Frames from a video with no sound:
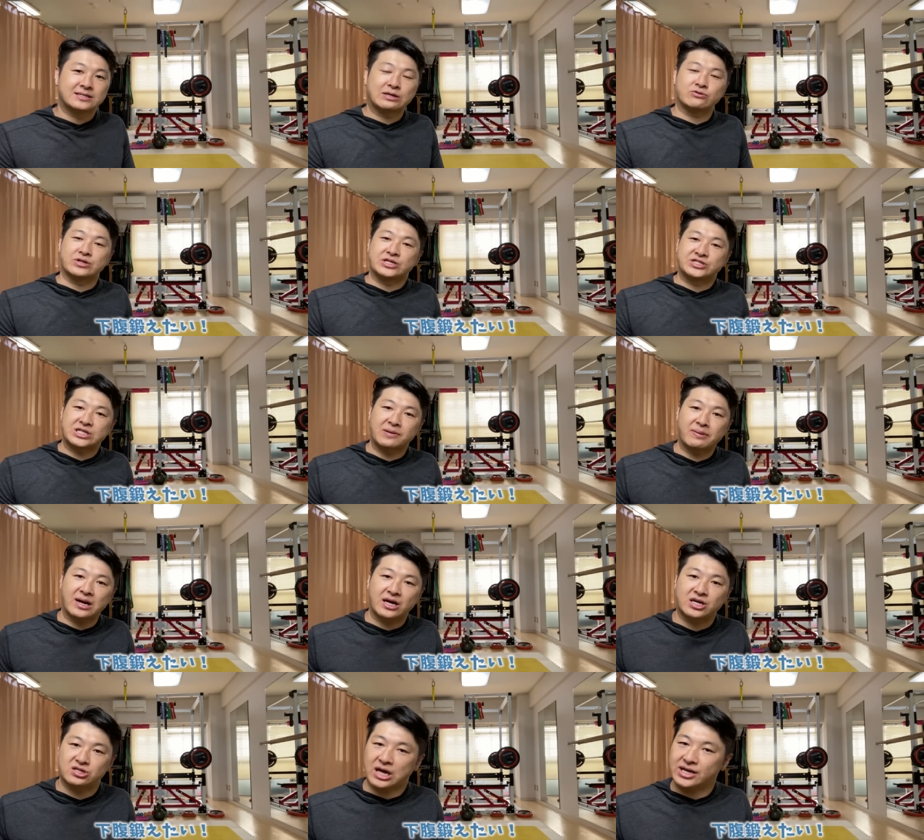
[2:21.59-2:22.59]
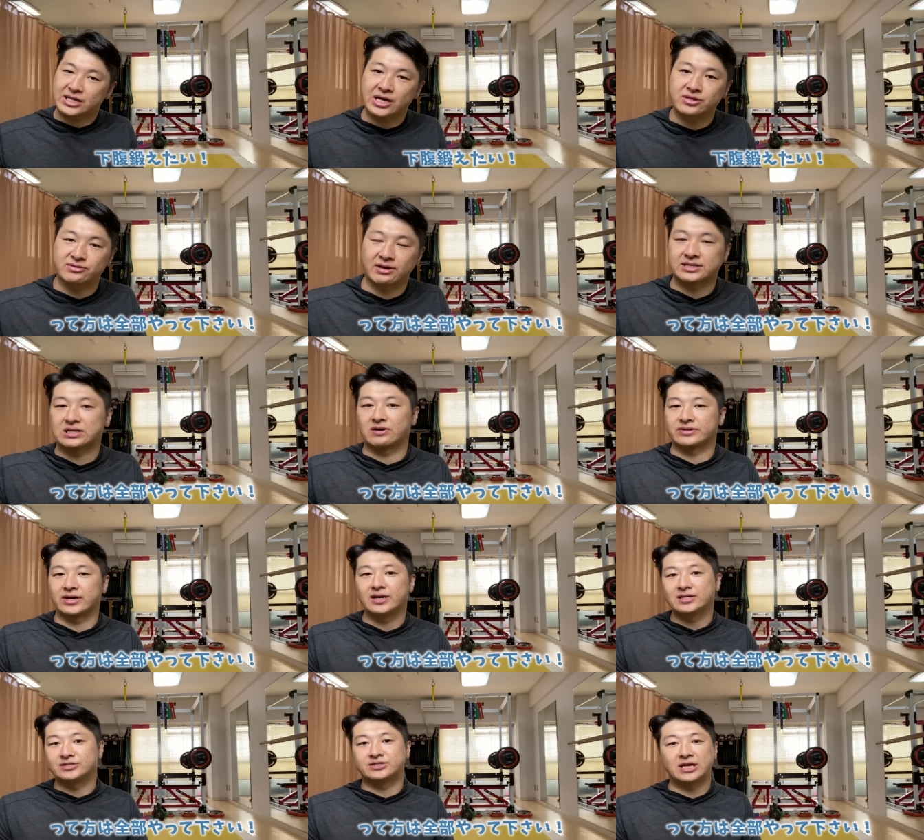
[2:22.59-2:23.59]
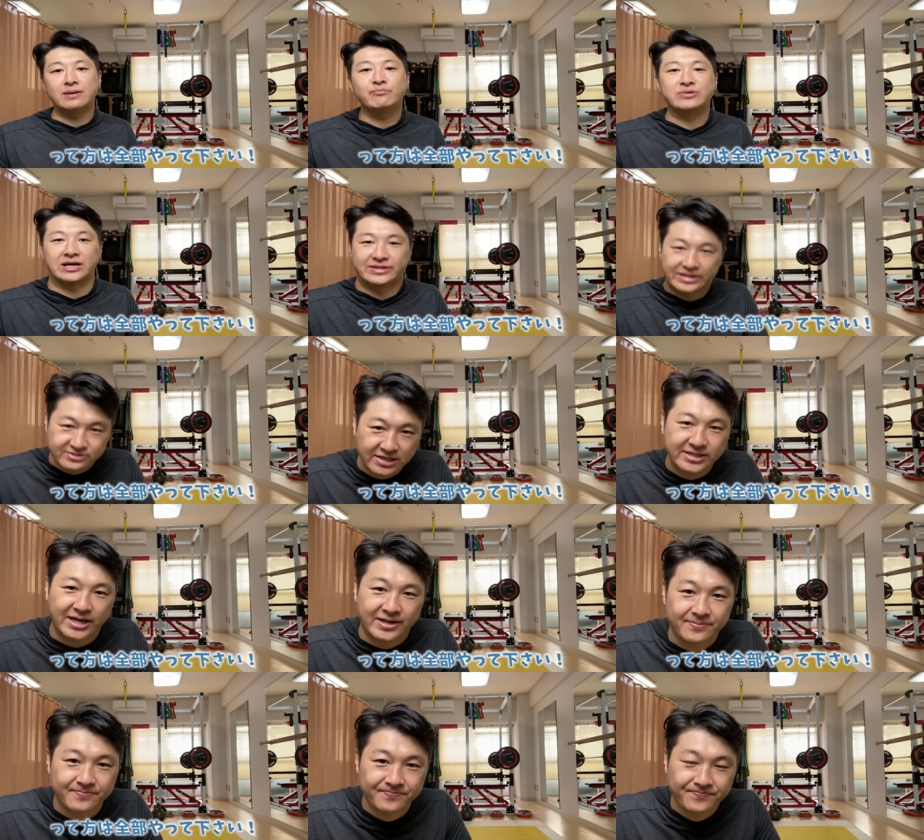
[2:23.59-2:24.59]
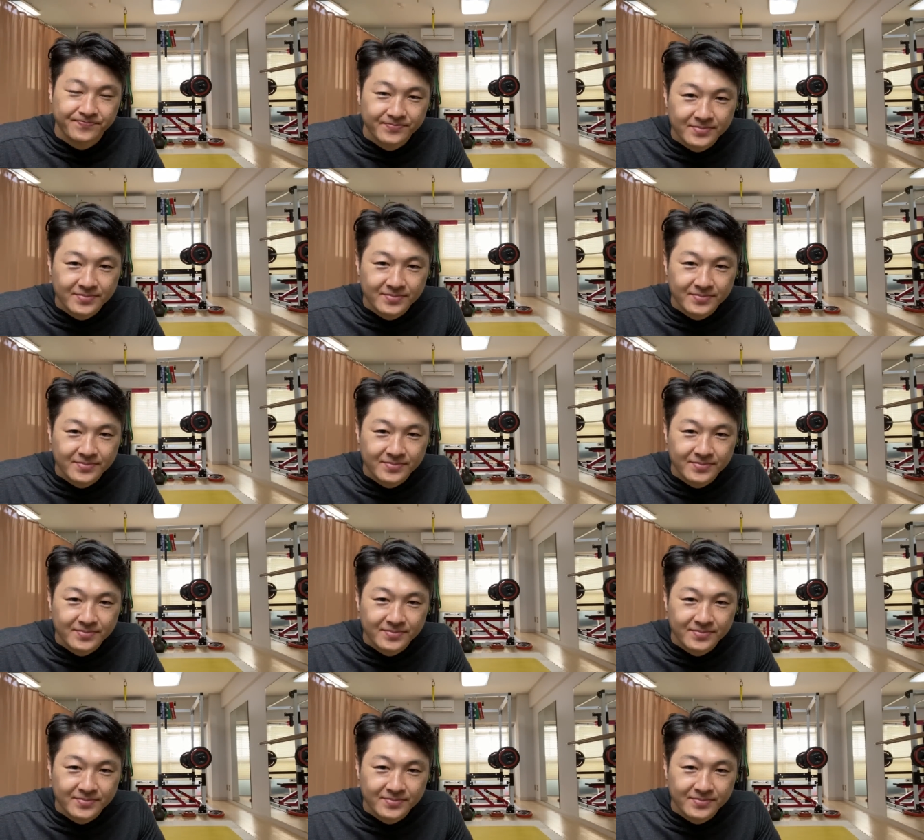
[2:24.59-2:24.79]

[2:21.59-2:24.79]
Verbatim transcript: なので、下腹鍛えたいって方はね、全部やってください。